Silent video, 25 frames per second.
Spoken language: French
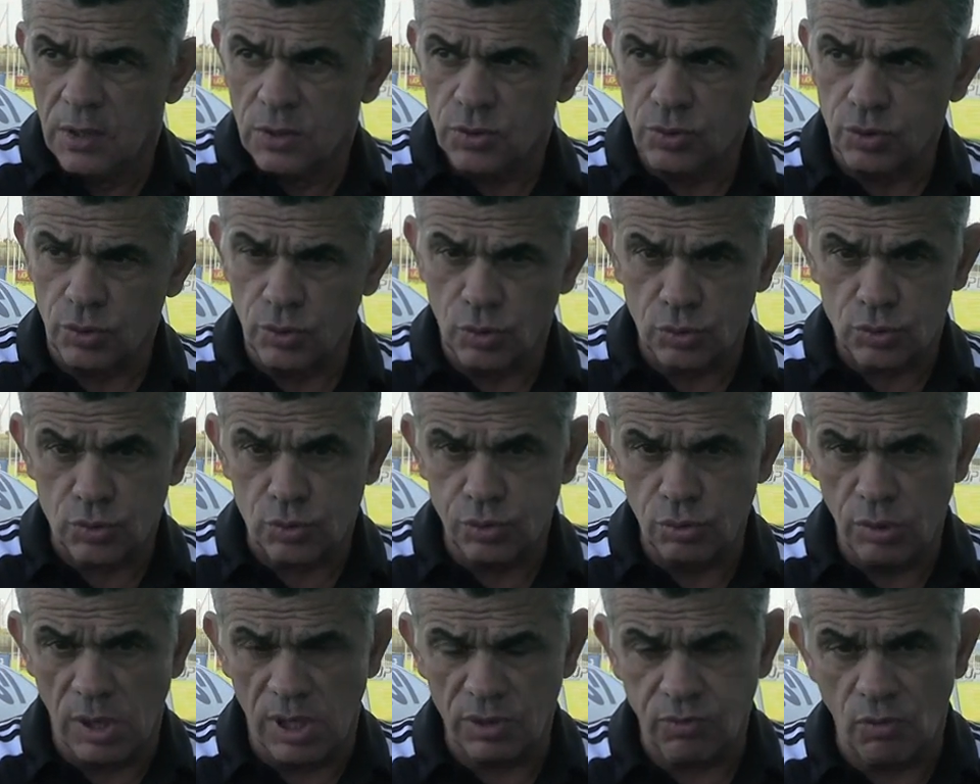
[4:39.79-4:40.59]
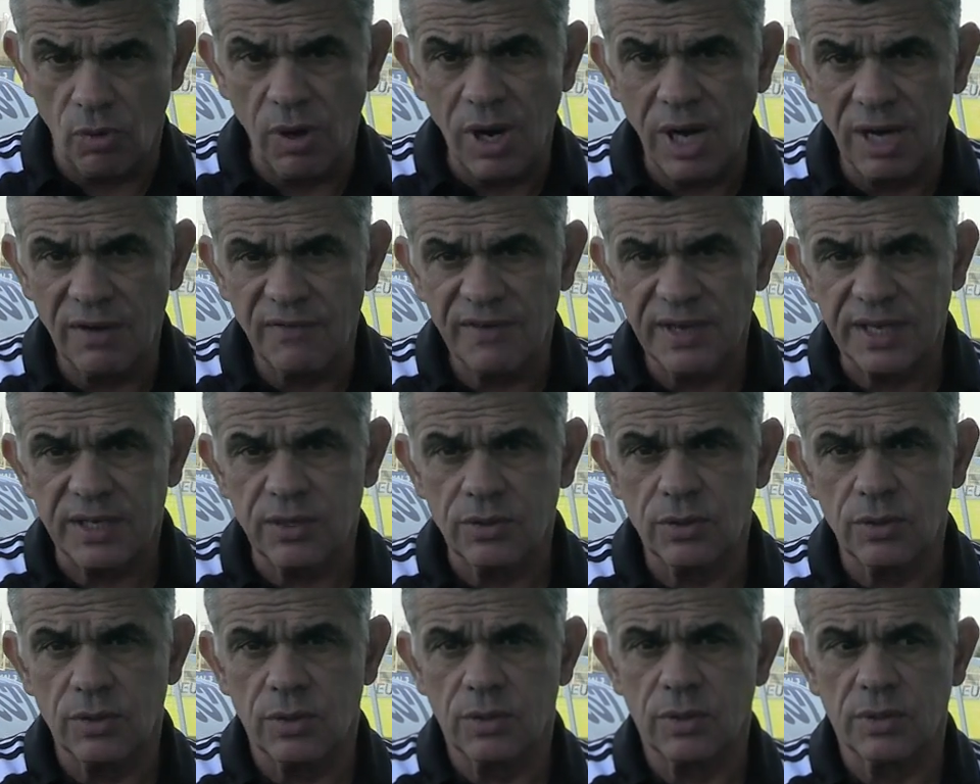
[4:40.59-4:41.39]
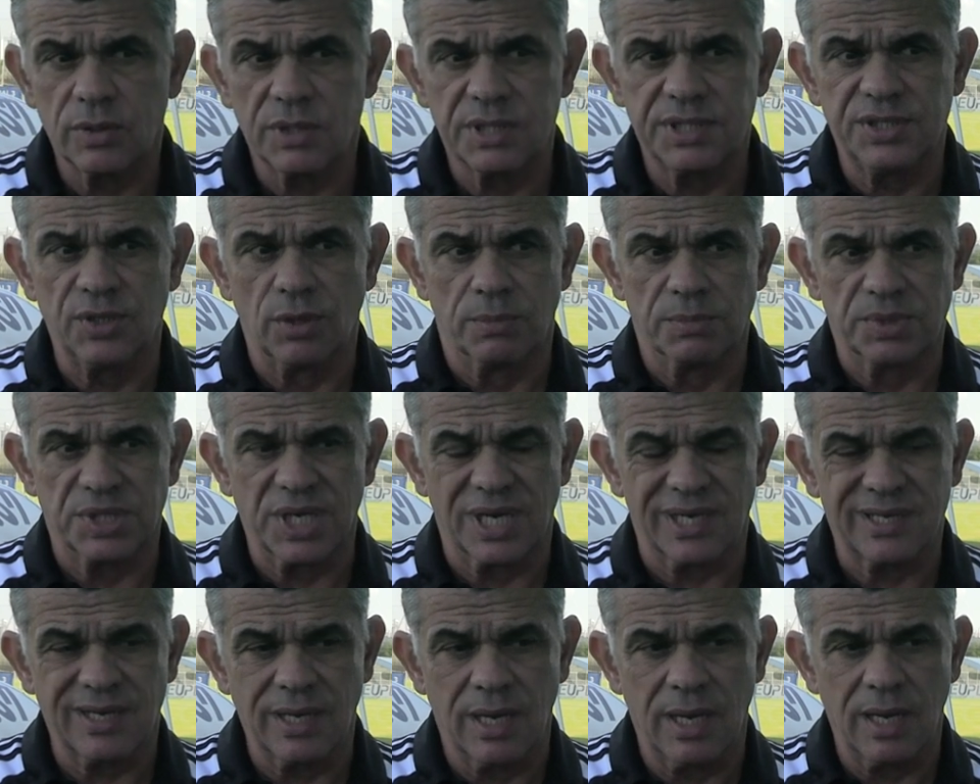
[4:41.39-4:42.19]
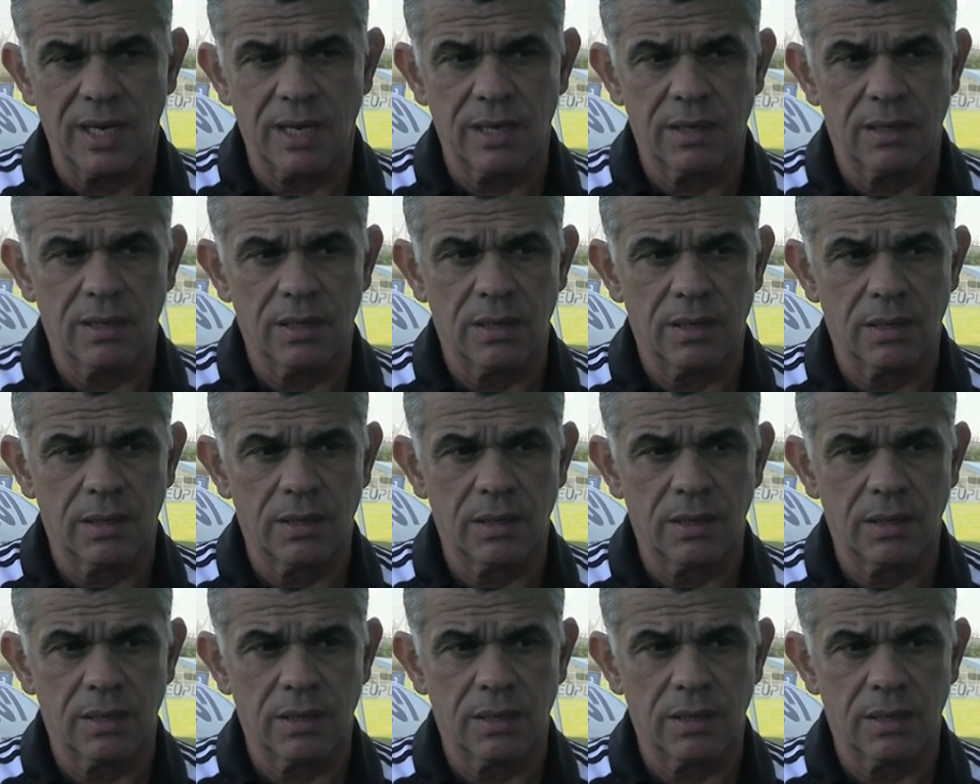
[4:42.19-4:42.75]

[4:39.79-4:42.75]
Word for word: sur notre couloir droit avec Guillaume Jacquat,